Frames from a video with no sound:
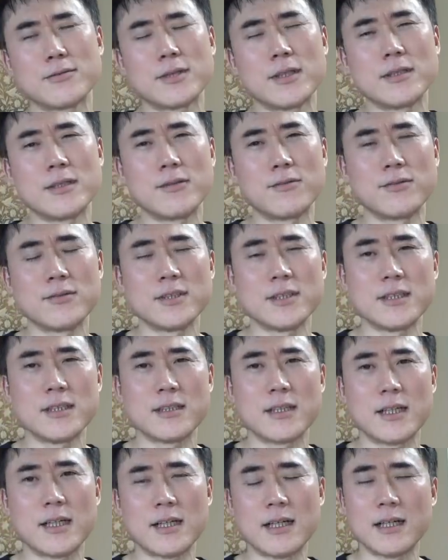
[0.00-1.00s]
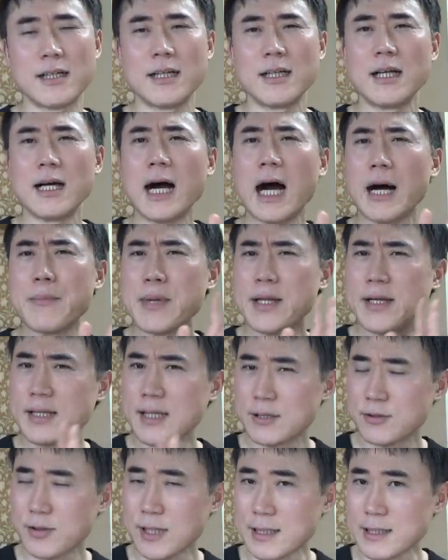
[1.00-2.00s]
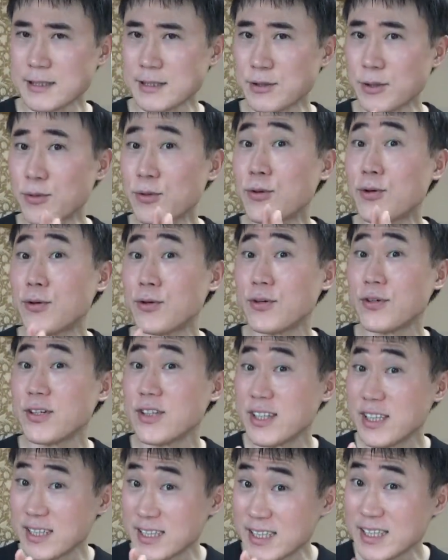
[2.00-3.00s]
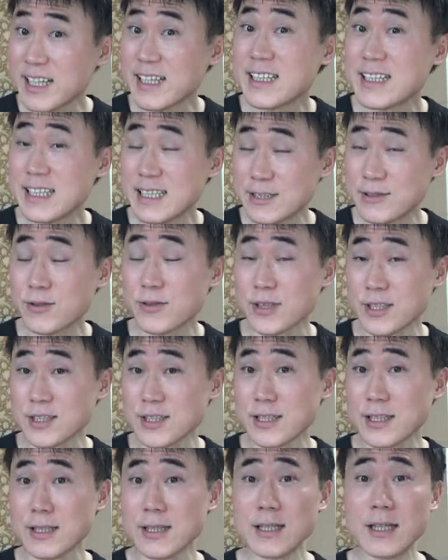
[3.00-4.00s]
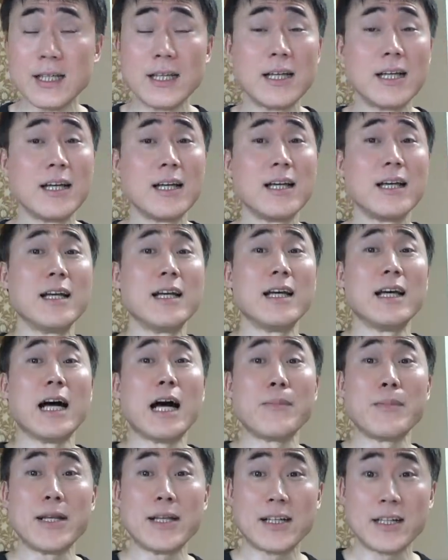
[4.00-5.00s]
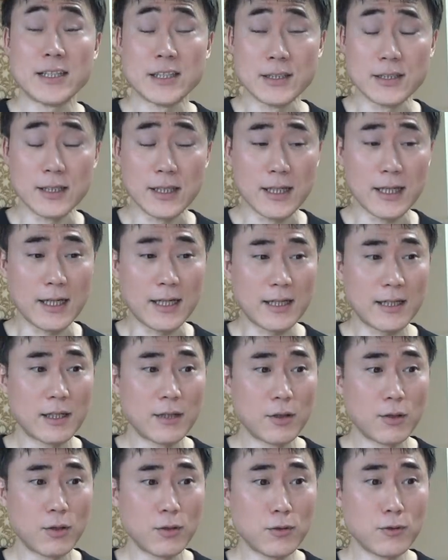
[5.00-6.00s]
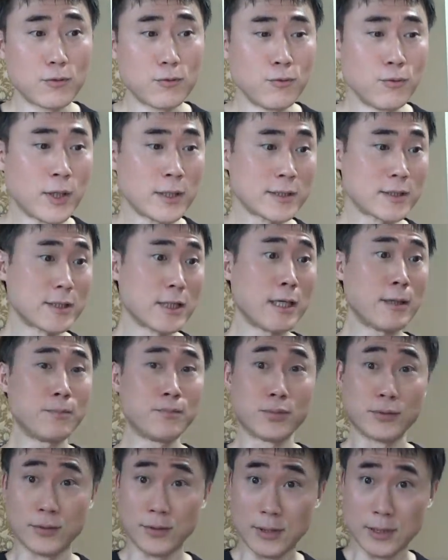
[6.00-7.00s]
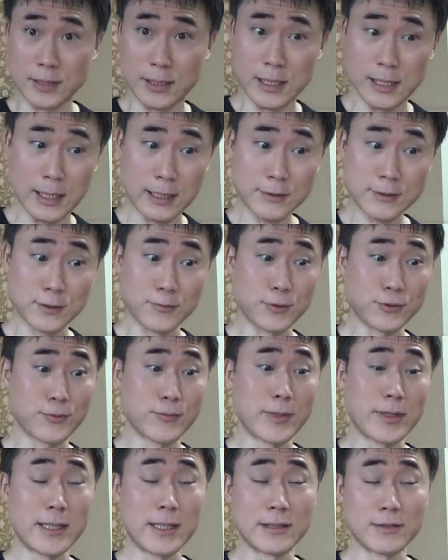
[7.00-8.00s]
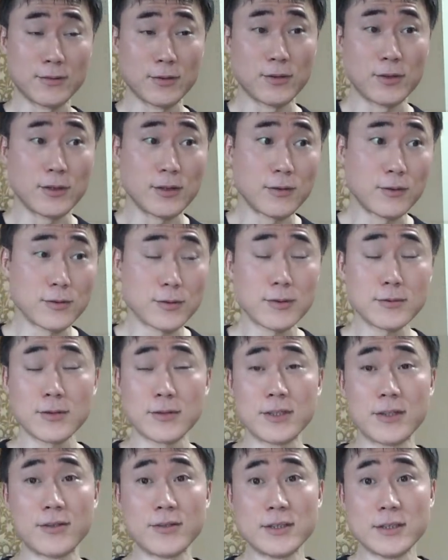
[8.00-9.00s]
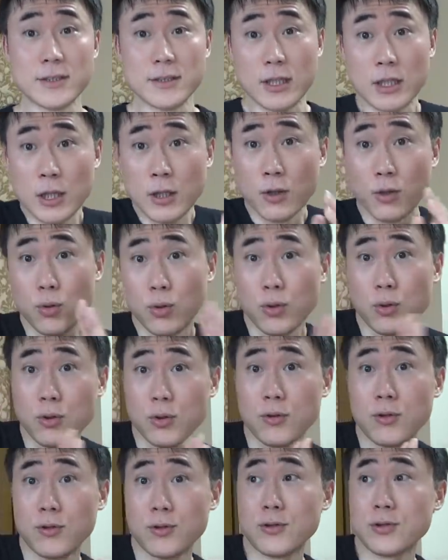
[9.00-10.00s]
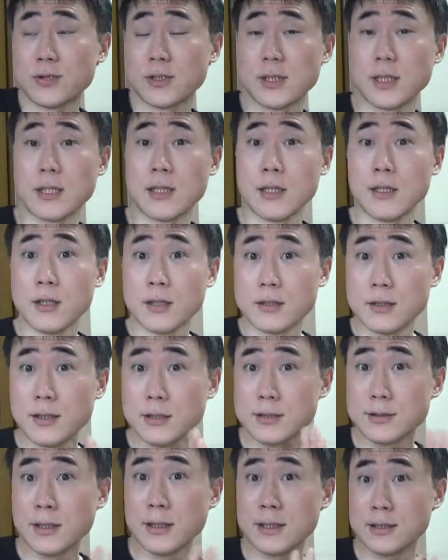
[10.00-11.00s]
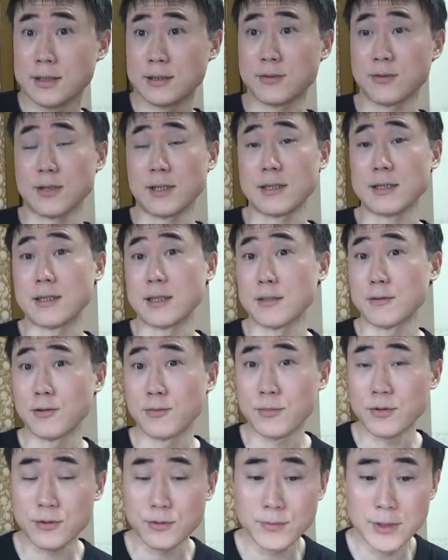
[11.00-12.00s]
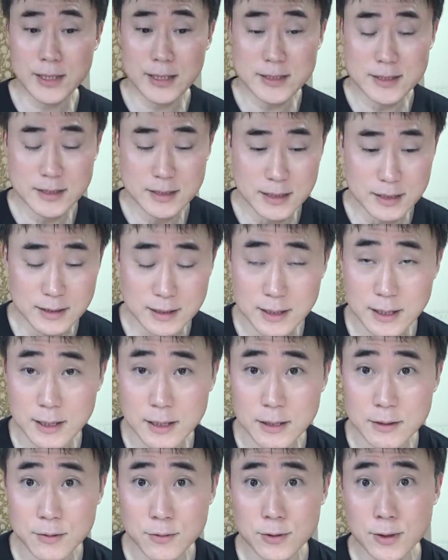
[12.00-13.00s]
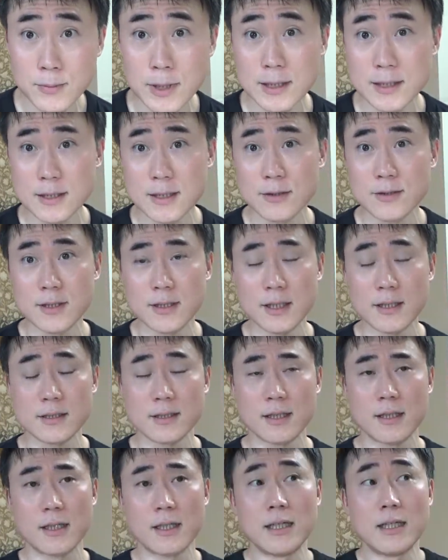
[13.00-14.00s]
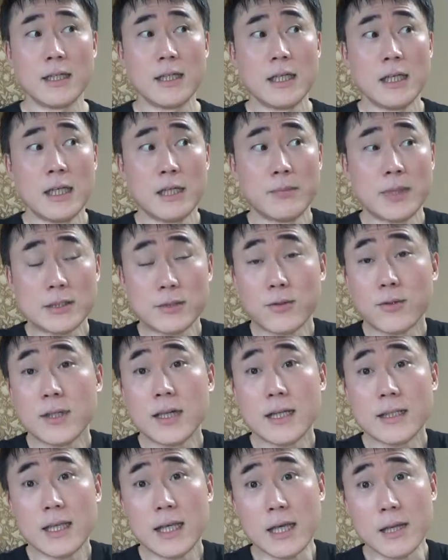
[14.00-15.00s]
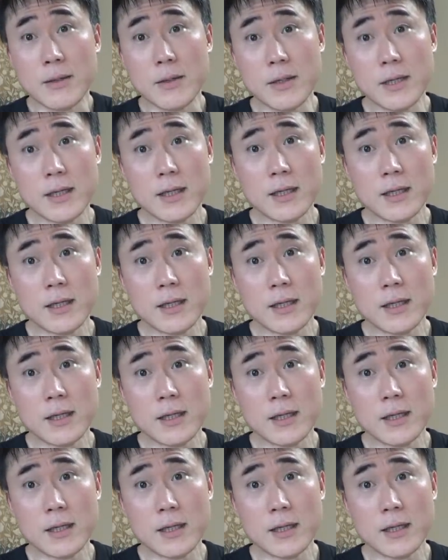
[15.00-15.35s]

ので日本人がアメリカとか旅行いきなり行くとですねアメリカ人が「おお What's up?」とか言って、ね、握手求められるとほとんど日本人で「おおおお」って「イエスイエス」とか言ってごまかしちゃってドギマギしちゃうじゃないですか、まあ、それがね